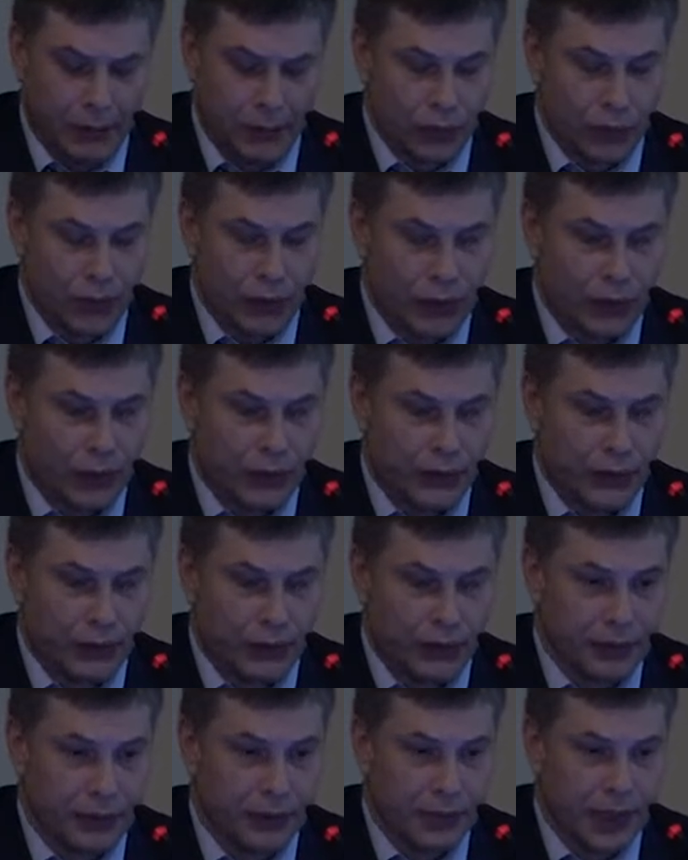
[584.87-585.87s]

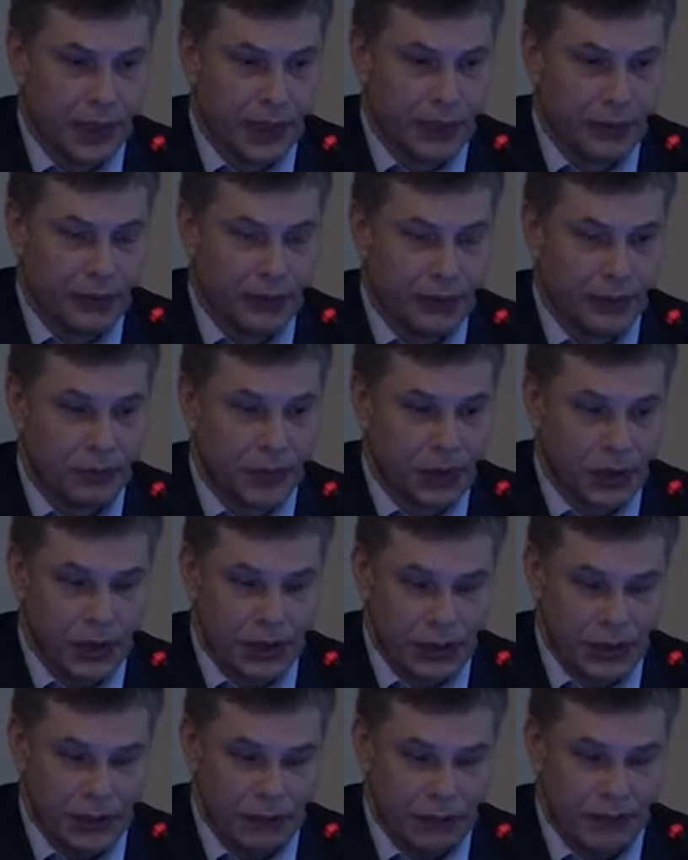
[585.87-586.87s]
Повторное оперативное
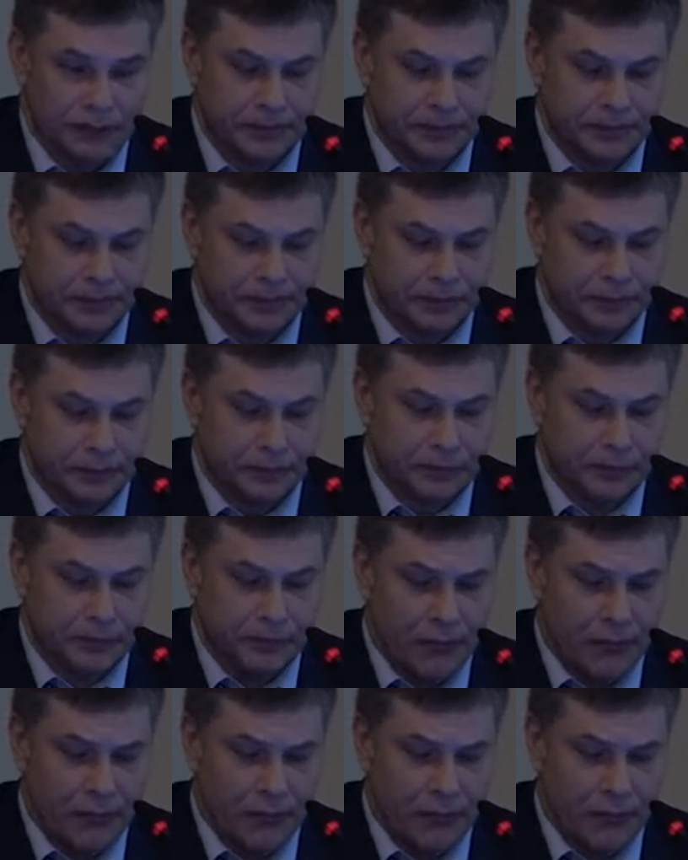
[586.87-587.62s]
вмешательство –